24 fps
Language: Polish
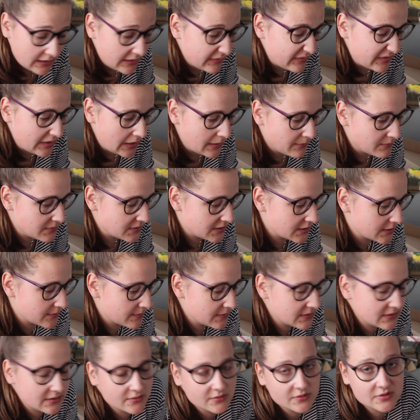I wydaje mi się, że
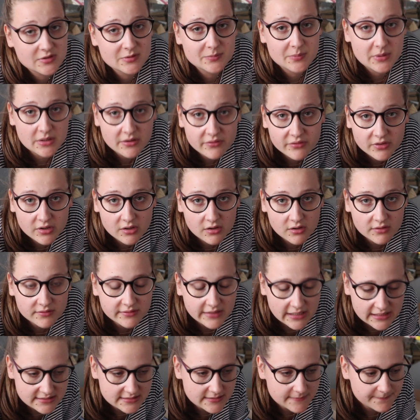będzie to super
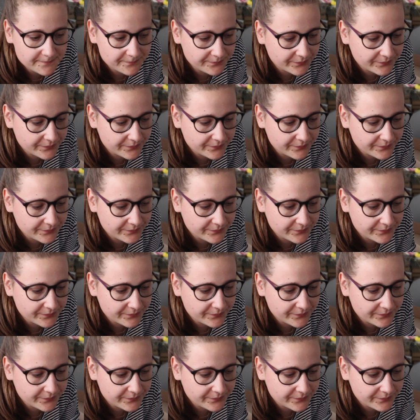wyglądać.